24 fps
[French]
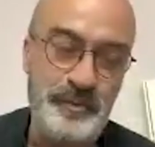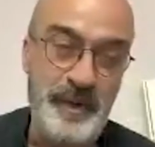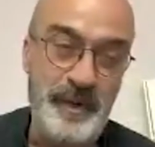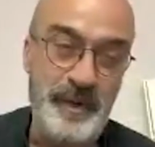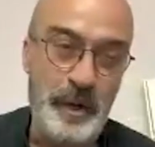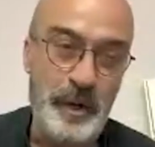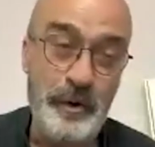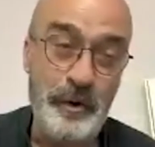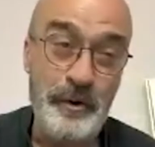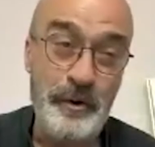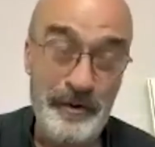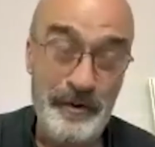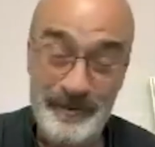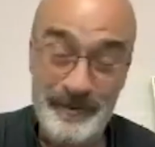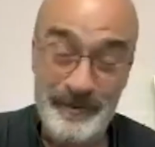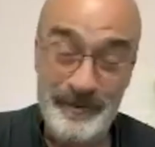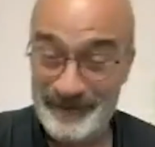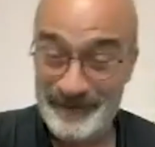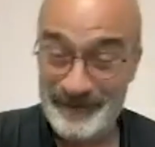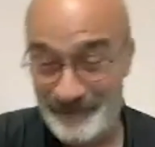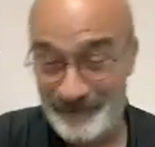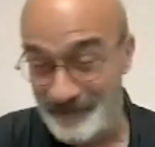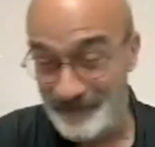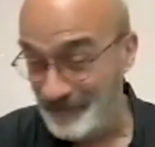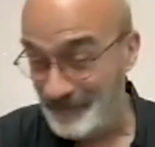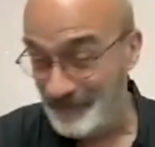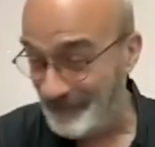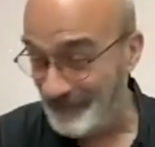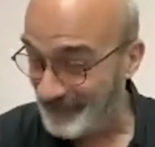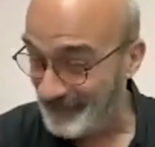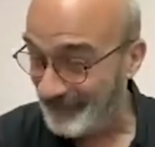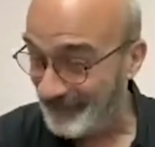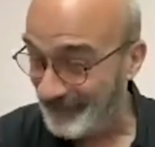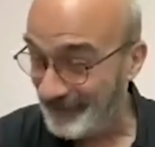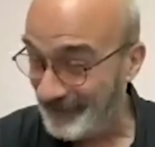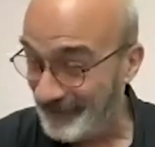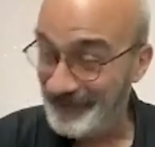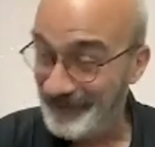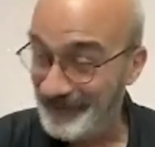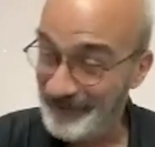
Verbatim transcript: J'imagine que tu es super heureux.